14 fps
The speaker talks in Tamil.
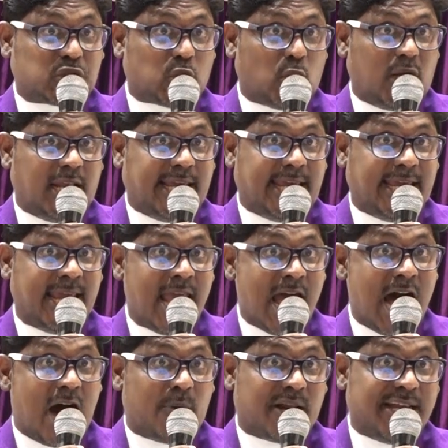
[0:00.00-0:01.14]
சொல்லி
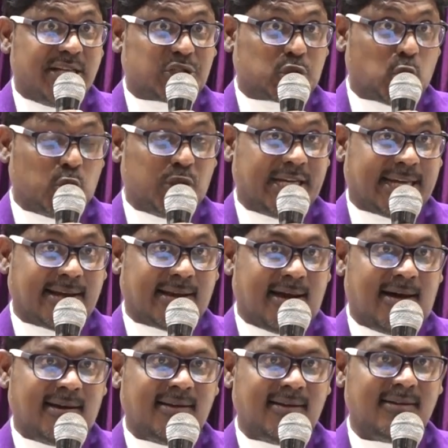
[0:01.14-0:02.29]
அவரை சோதிக்கிறான்